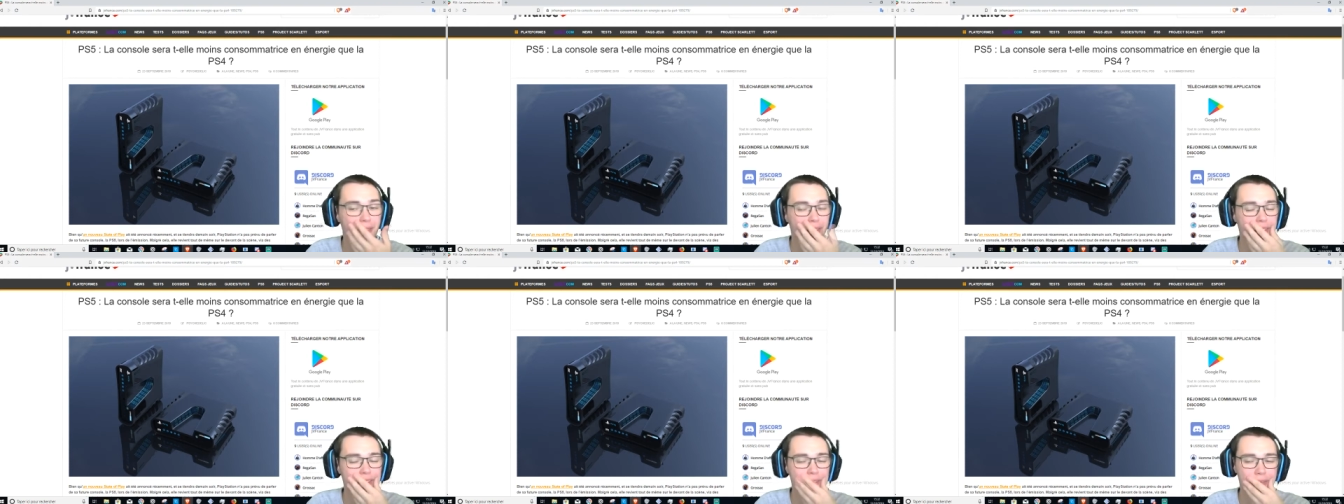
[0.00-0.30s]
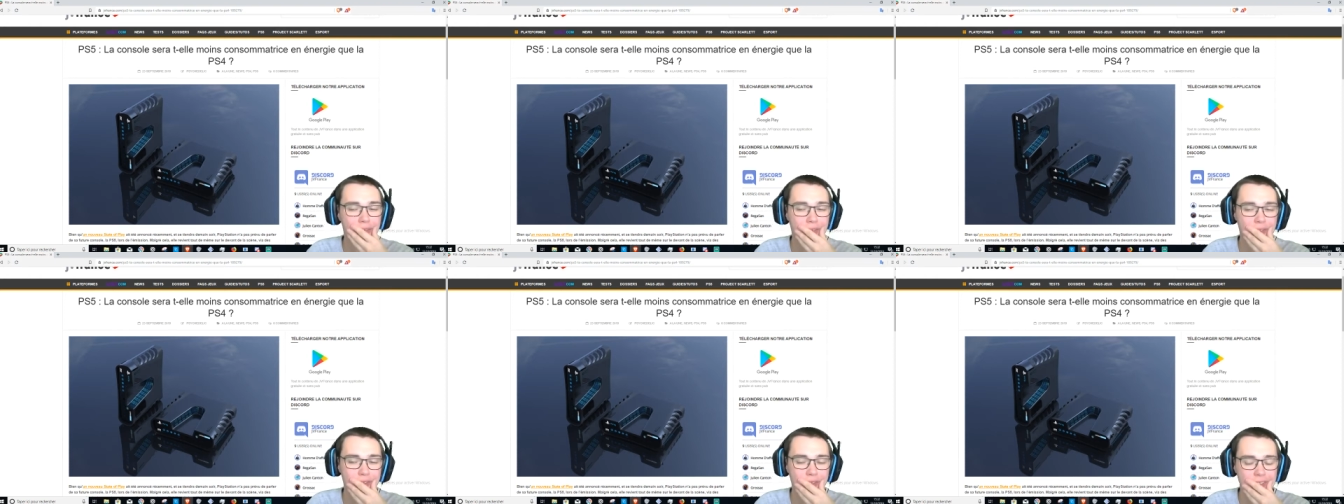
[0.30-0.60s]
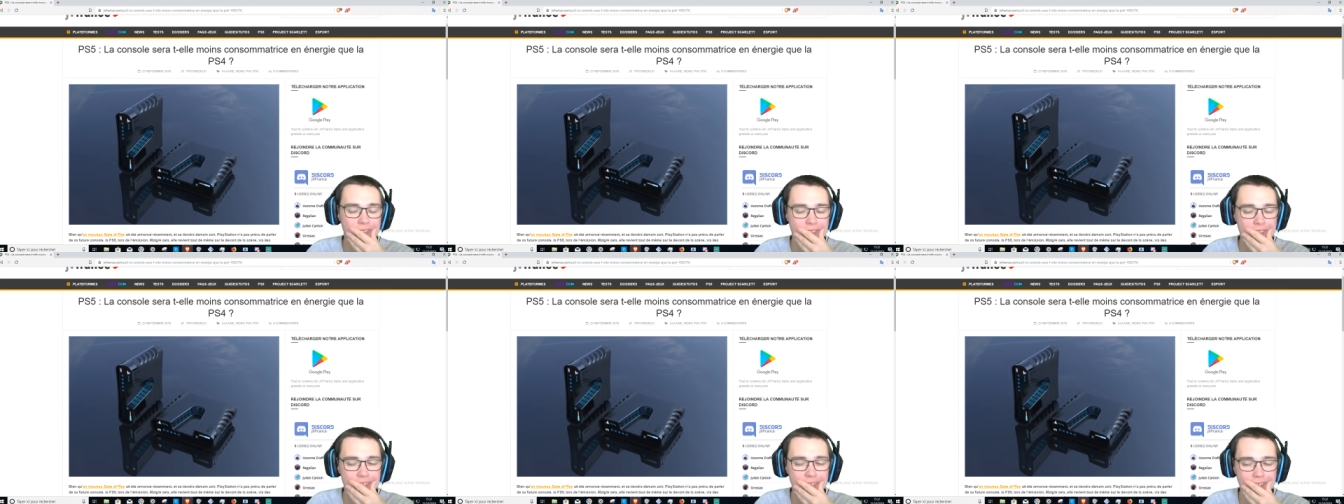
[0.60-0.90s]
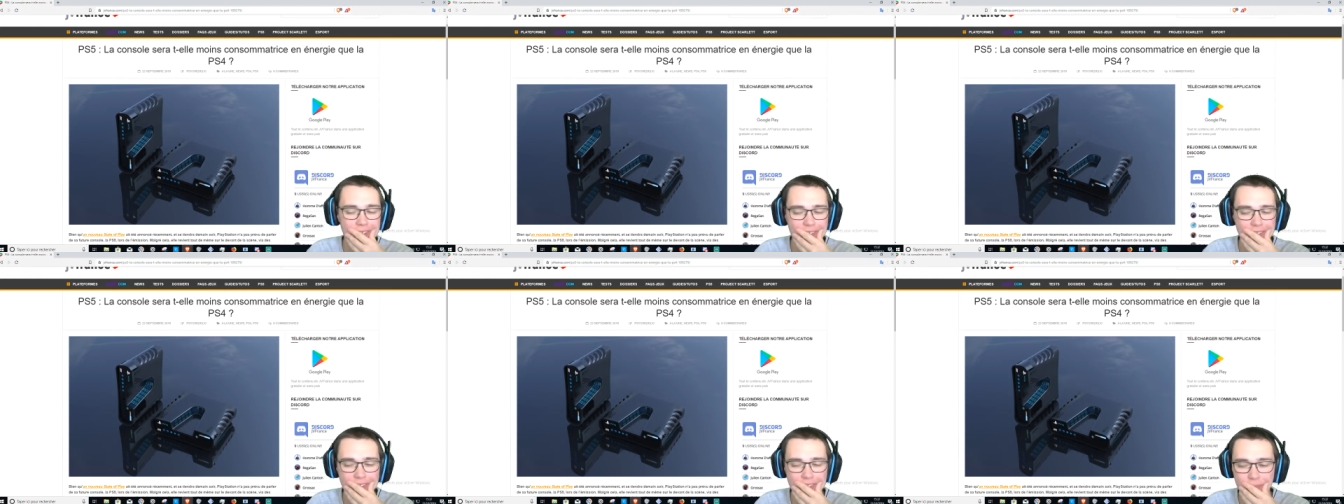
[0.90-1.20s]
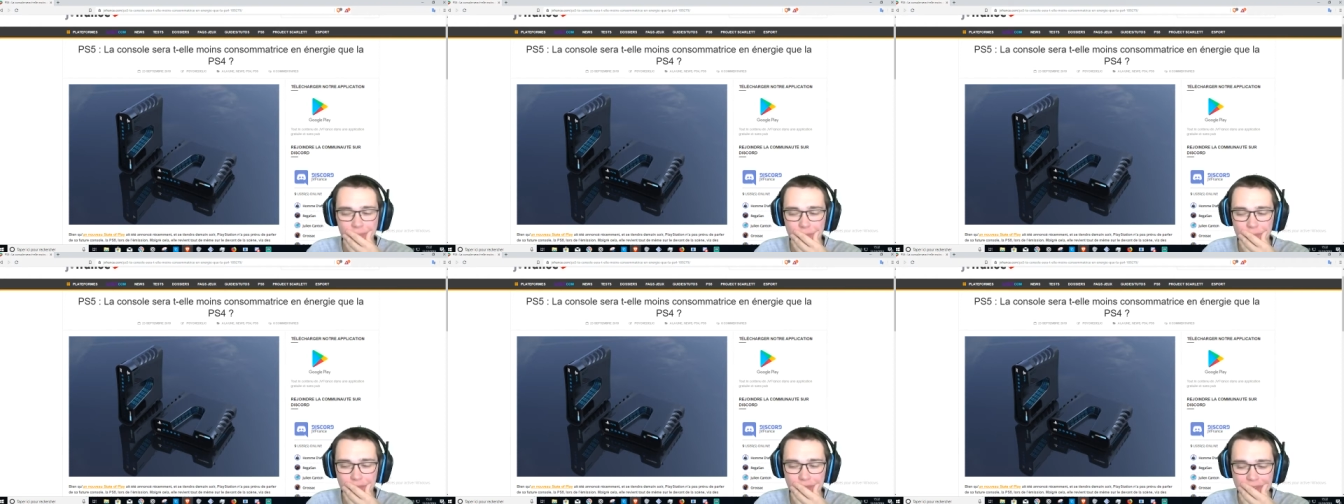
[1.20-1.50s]
la version c'était laquelle Je sais
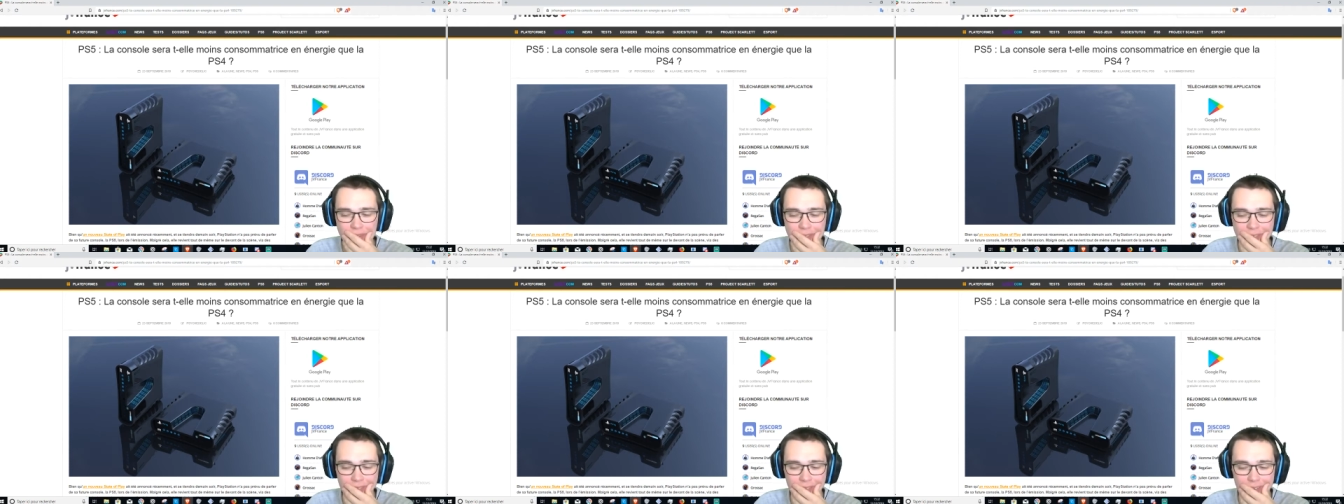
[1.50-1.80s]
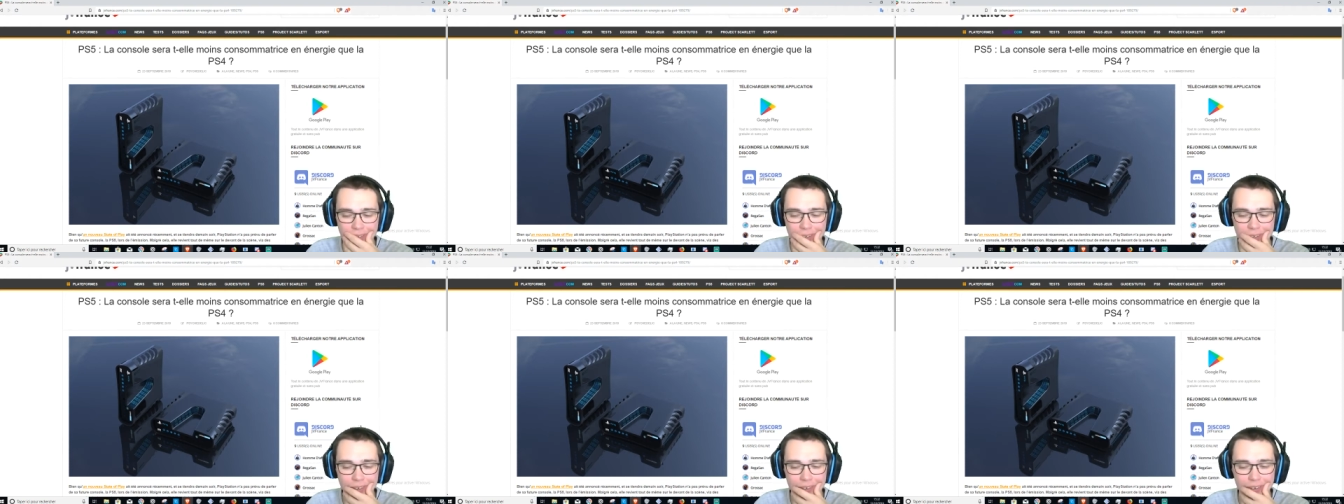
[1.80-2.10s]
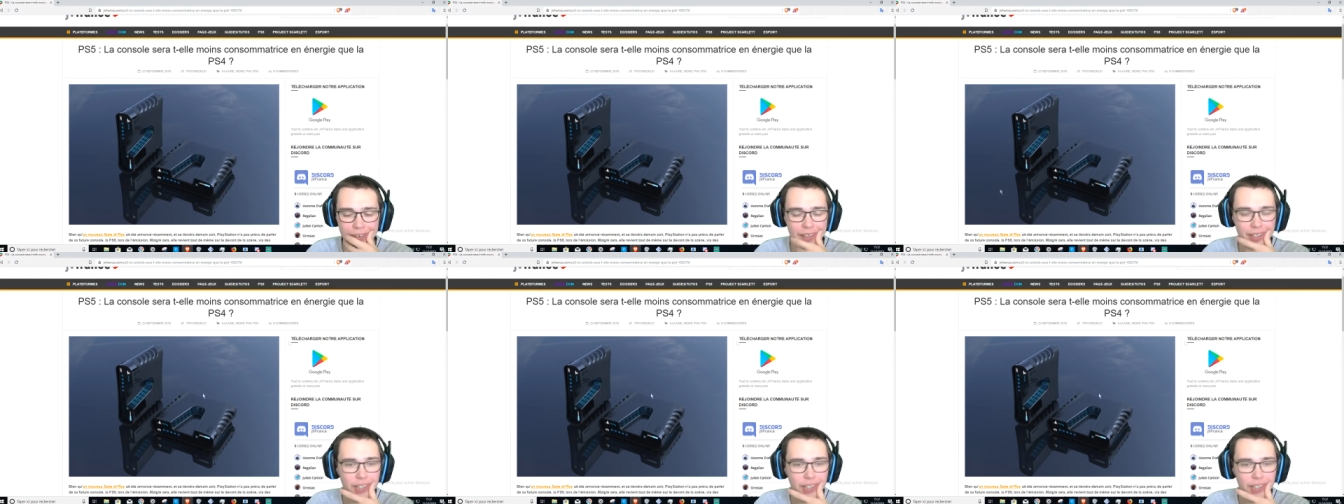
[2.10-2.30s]
plus, c'était sur la.